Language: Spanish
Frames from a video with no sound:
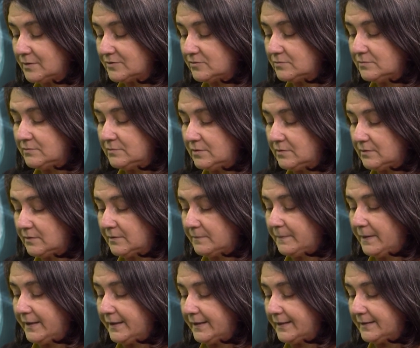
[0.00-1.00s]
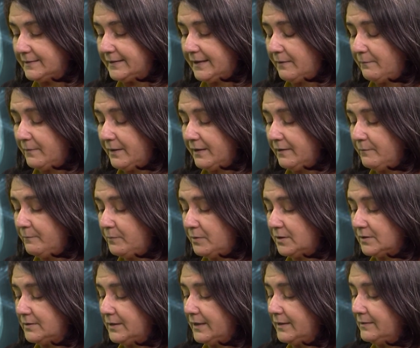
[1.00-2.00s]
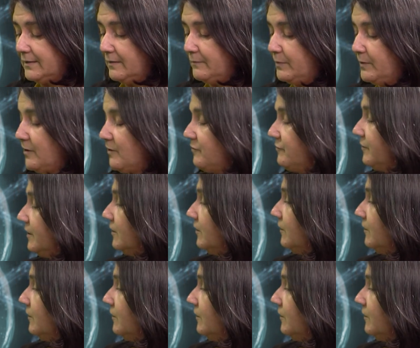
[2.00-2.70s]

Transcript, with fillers: asunto eh, también importante, profe,